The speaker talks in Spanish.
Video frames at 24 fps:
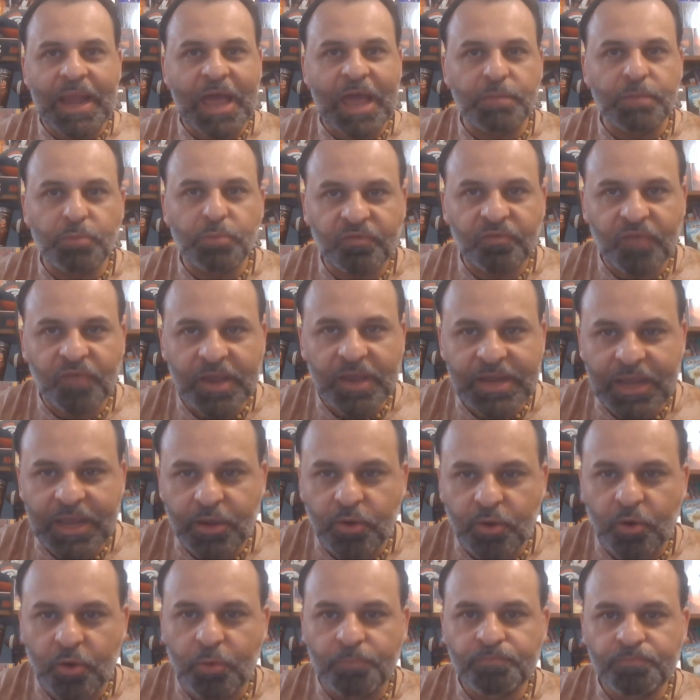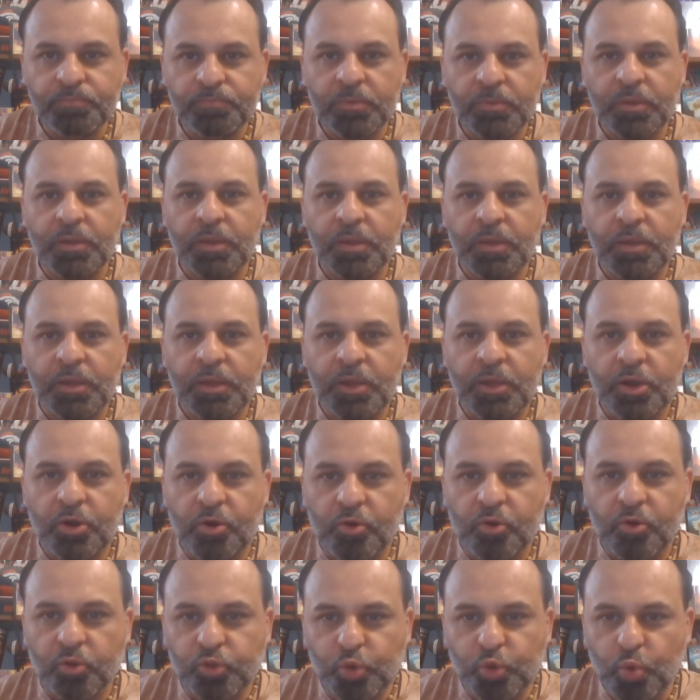atmosférico,
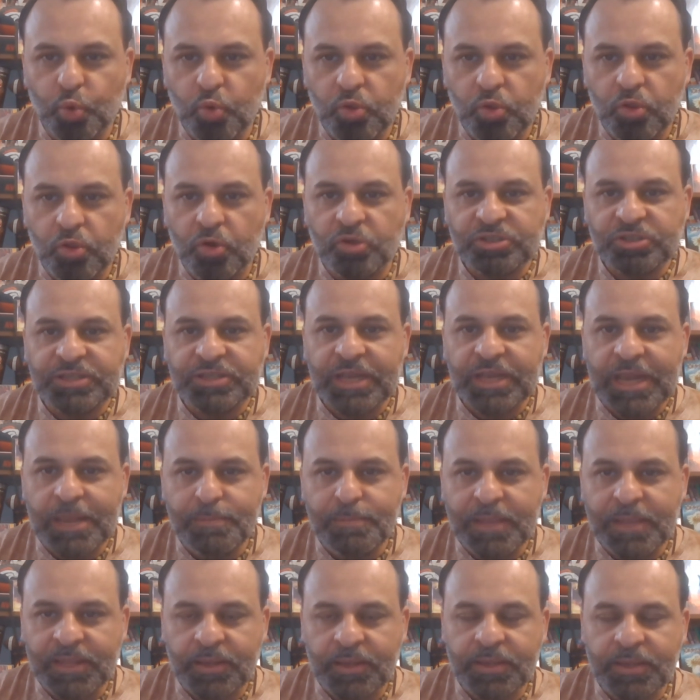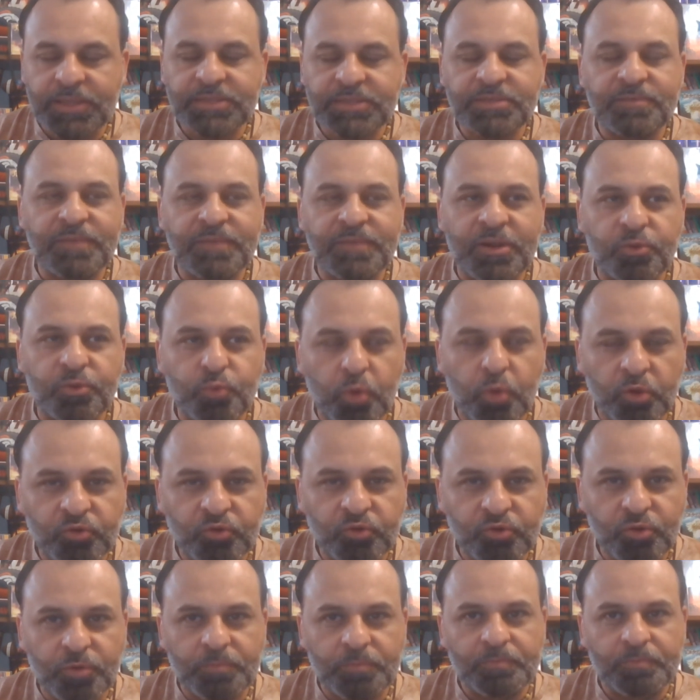rotundo, sin límites,
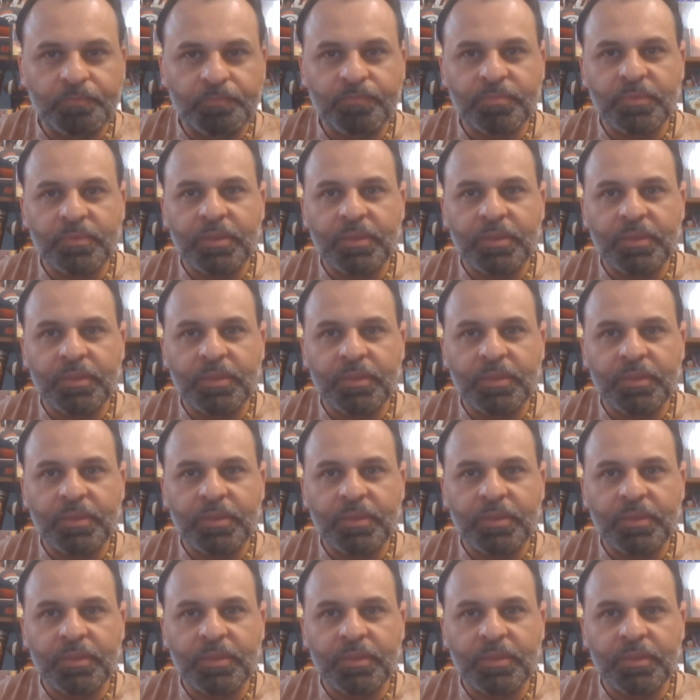virtuoso,